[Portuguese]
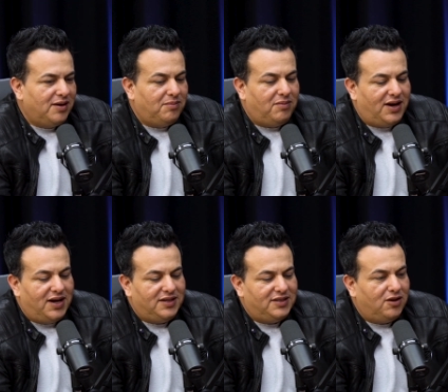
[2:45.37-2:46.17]

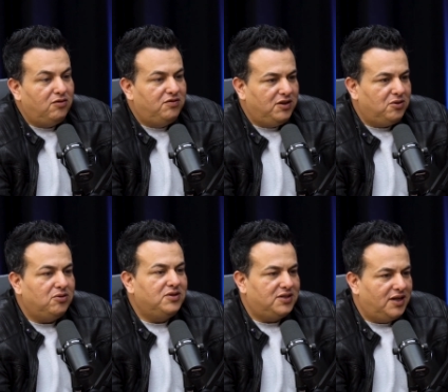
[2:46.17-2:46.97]
mas é o
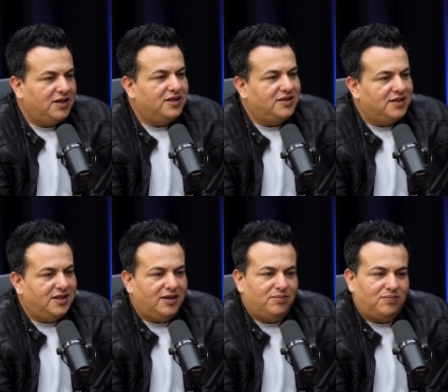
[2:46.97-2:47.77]
vínculo de sangue que você
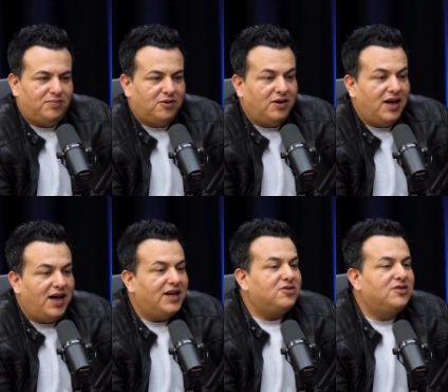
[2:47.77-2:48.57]
tem Ai, pro
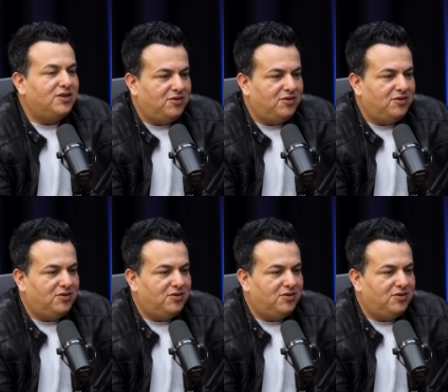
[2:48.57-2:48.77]
resto certeza.